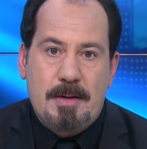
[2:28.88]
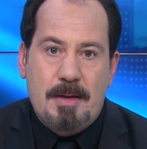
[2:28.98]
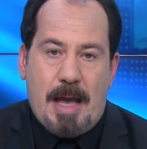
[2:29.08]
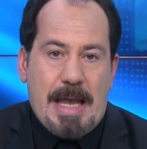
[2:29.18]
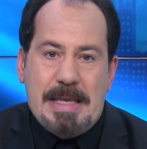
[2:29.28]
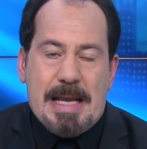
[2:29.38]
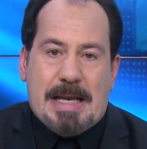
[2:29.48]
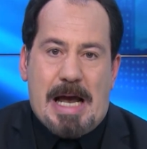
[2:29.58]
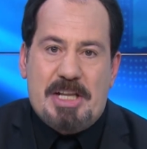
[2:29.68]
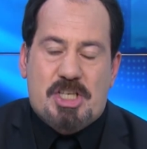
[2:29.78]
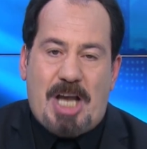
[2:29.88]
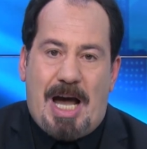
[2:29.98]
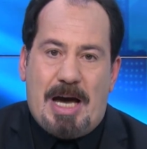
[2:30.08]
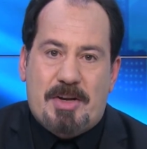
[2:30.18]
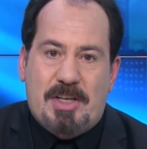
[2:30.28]
ايا كان
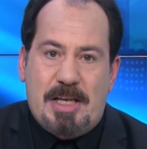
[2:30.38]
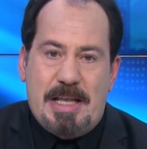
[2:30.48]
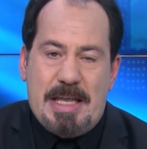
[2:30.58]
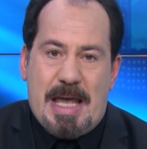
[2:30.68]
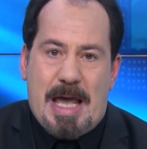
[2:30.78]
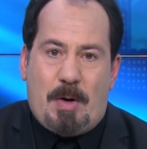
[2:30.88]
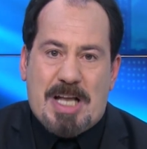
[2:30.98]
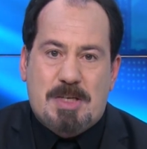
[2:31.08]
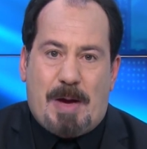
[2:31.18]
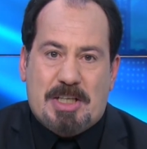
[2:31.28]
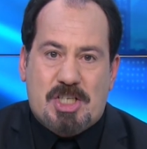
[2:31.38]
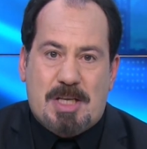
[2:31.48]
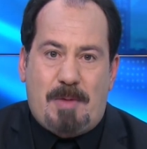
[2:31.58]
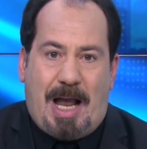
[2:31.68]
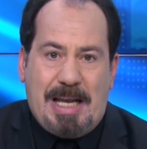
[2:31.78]
الشعائر دينيه واجبات
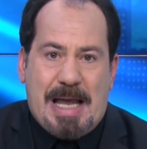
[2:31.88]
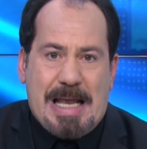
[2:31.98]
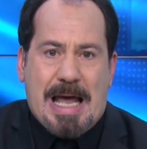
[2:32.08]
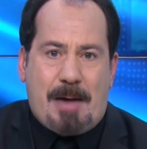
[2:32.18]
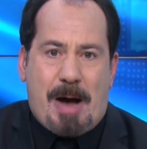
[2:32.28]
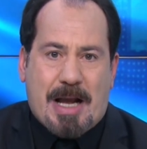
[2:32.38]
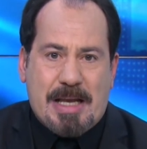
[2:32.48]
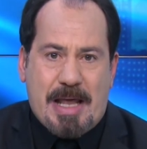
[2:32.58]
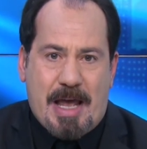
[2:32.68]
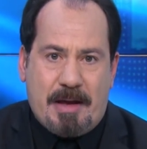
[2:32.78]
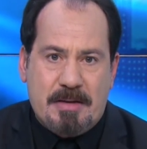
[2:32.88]
اجتماعيه لها اماكنها